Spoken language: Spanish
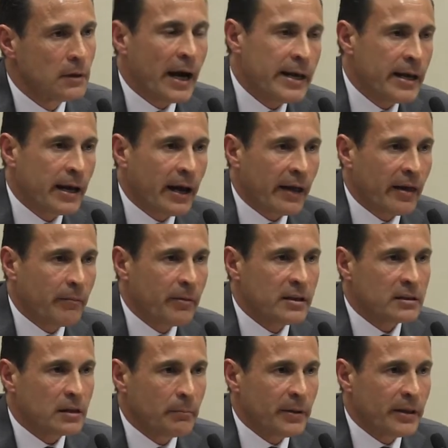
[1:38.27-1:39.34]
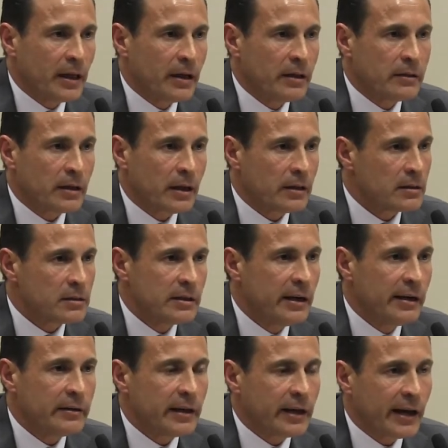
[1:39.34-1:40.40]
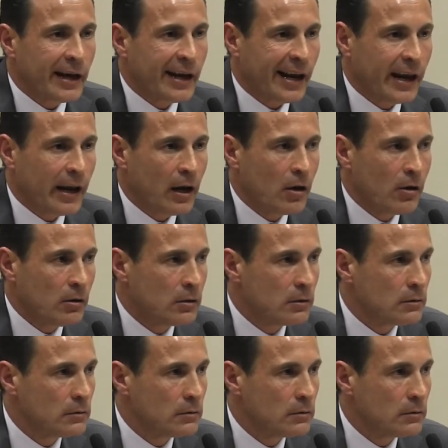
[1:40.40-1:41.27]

Ahí hay cadáveres que pedían entradas y les dije que no.